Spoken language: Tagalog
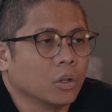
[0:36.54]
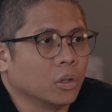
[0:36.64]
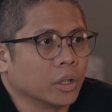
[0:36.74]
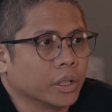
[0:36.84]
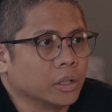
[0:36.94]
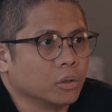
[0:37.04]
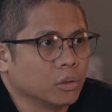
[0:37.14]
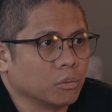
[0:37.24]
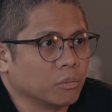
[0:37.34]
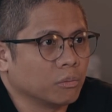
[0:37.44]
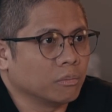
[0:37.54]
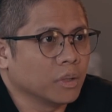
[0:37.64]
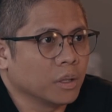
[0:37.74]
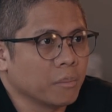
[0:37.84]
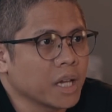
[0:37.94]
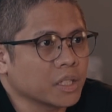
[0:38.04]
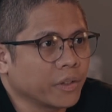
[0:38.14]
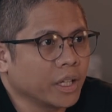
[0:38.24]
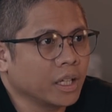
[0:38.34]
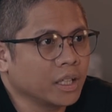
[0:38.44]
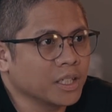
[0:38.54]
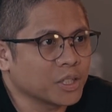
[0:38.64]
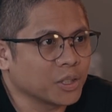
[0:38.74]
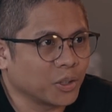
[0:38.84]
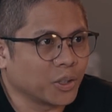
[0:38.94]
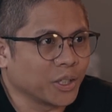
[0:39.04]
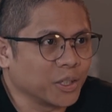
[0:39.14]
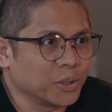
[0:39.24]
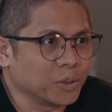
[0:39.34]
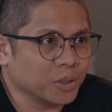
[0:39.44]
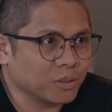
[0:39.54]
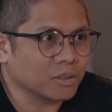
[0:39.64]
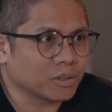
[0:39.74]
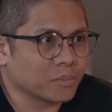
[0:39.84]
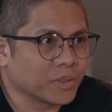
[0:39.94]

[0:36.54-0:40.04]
or you know yung best friends or yung you know